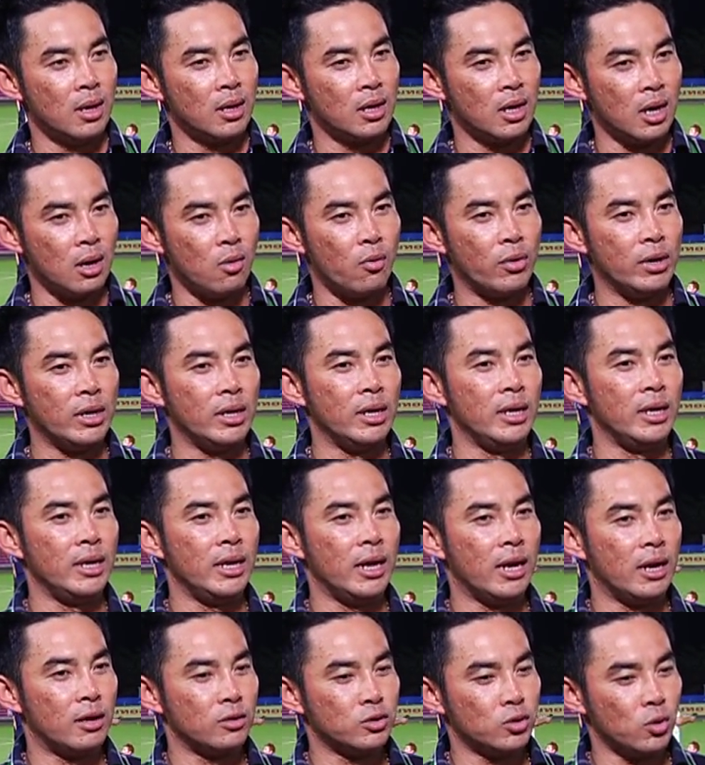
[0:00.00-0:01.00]
ก็วันนี้
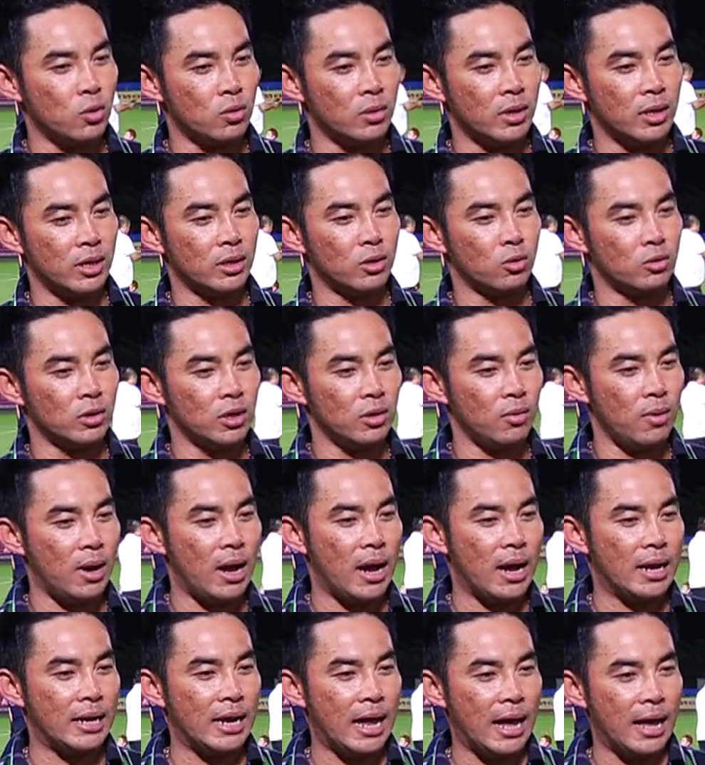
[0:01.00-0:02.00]
เนี่ยเราโชคดีตรงที่
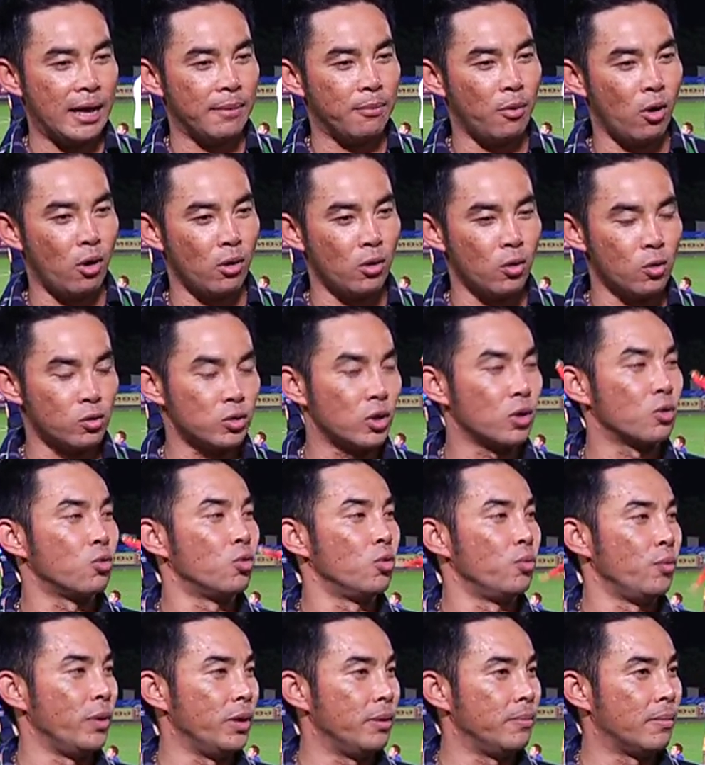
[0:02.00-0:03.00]
ว่าได้พ่อลูกตระ
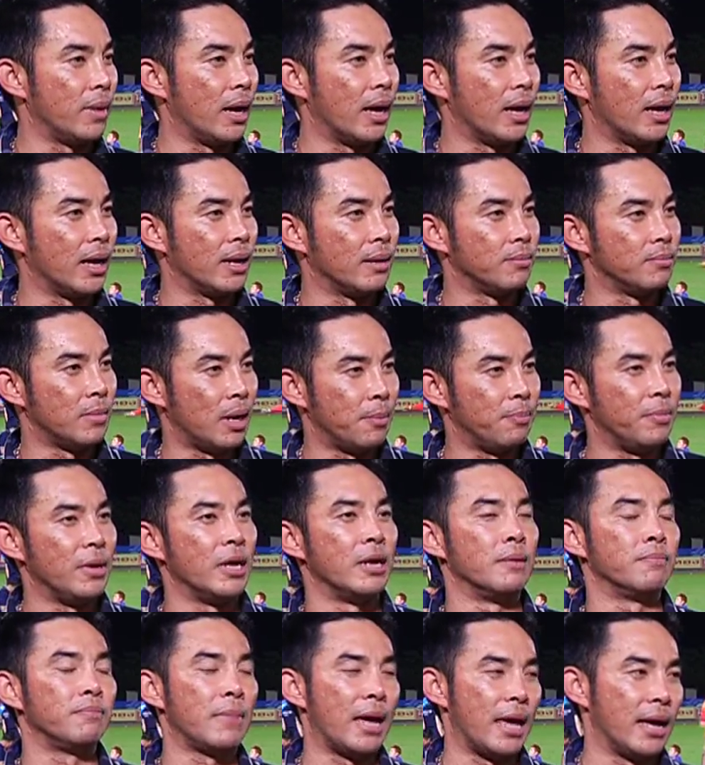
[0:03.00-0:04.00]
กูลวิทย์มามาเป
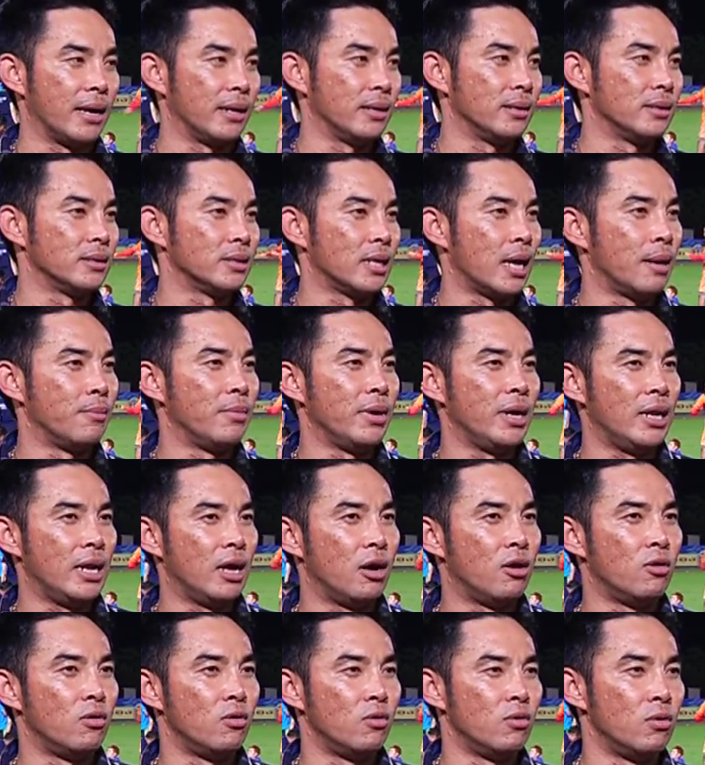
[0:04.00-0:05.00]
ลี่ยนแปลงทำให้
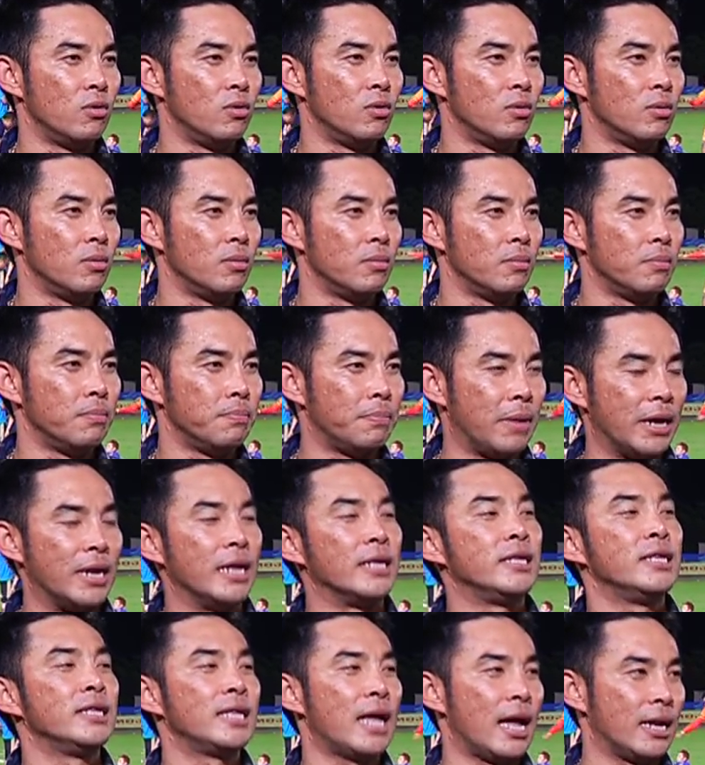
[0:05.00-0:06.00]
เราไปใน
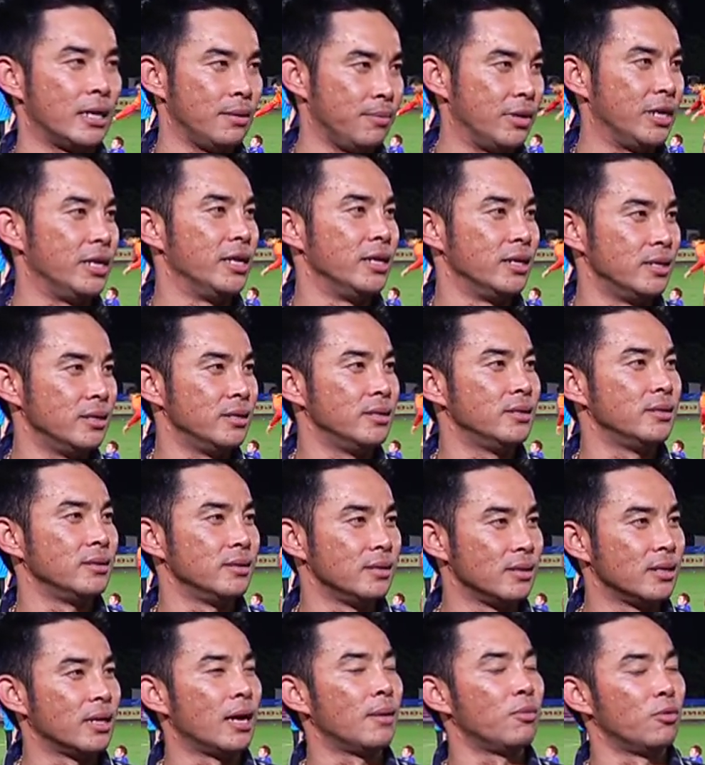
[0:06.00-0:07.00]
ทิศทางที่มันดีขึ้น
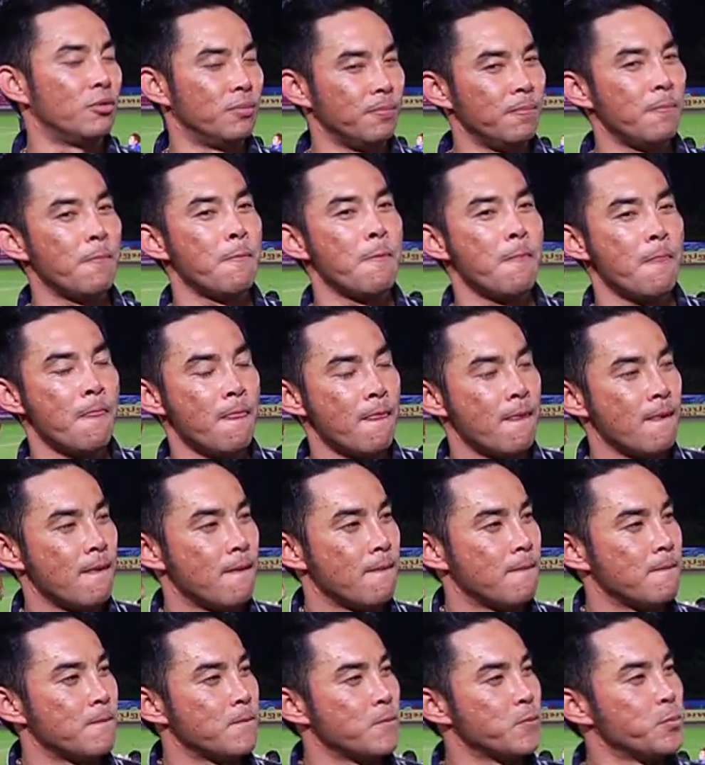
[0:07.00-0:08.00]
ครับผม
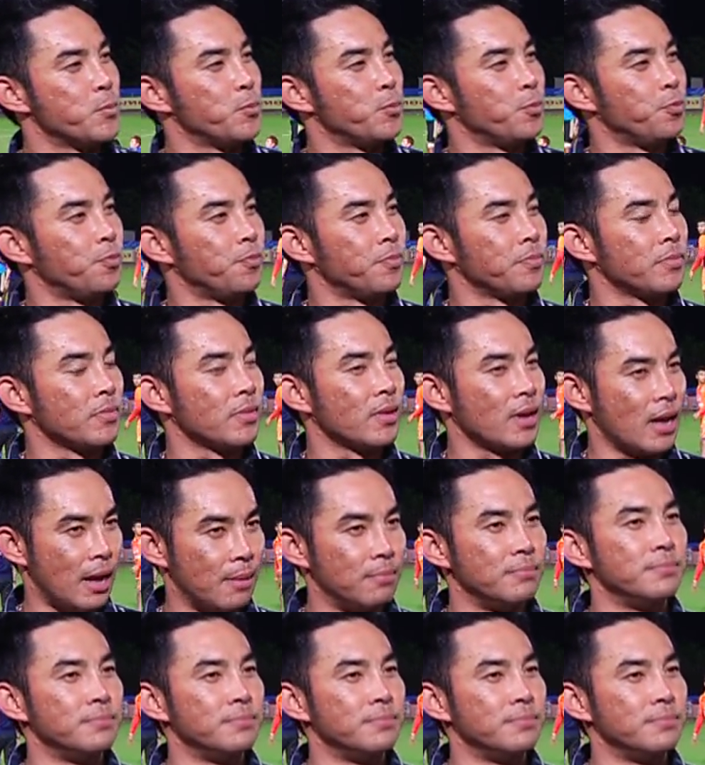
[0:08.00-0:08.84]
เป็นจุดสำคัญครับ